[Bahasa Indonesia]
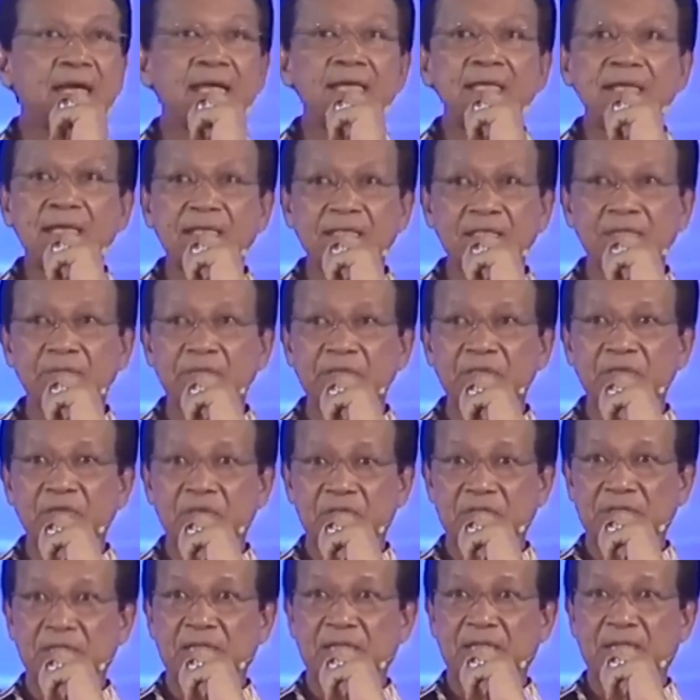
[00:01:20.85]
saya
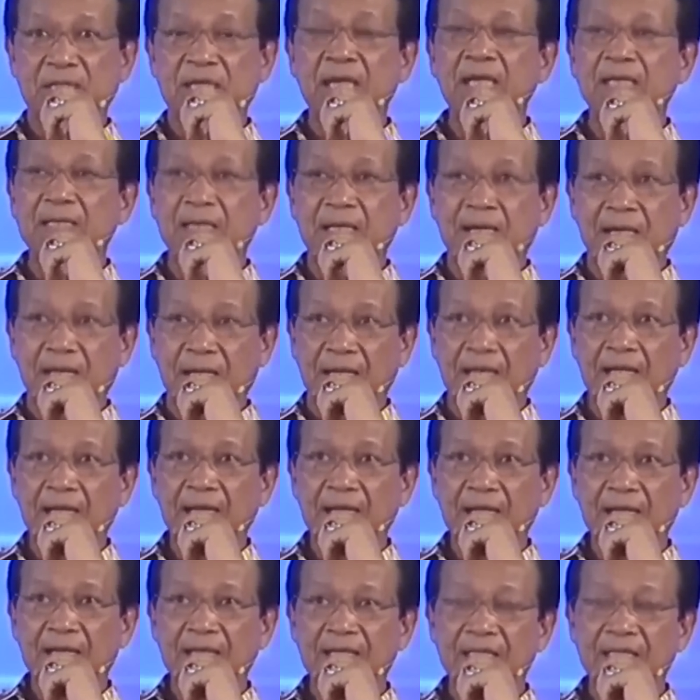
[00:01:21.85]
sebetulnya adalah